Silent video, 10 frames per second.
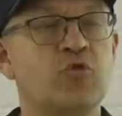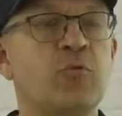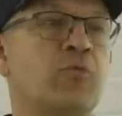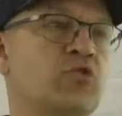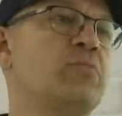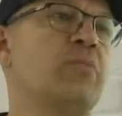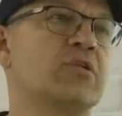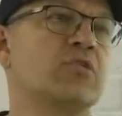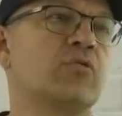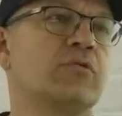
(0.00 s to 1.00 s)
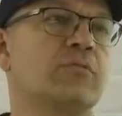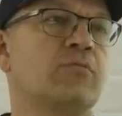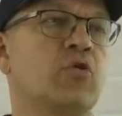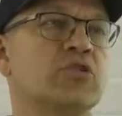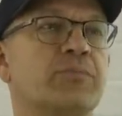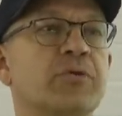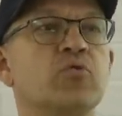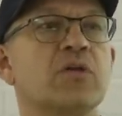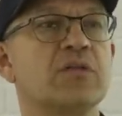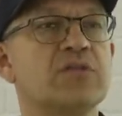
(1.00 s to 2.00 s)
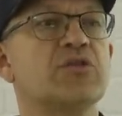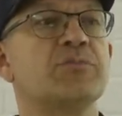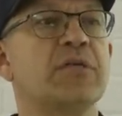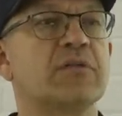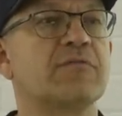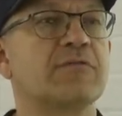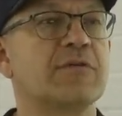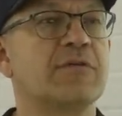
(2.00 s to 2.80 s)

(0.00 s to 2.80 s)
Ну, дом очень большой, больше полутора тысяч метров.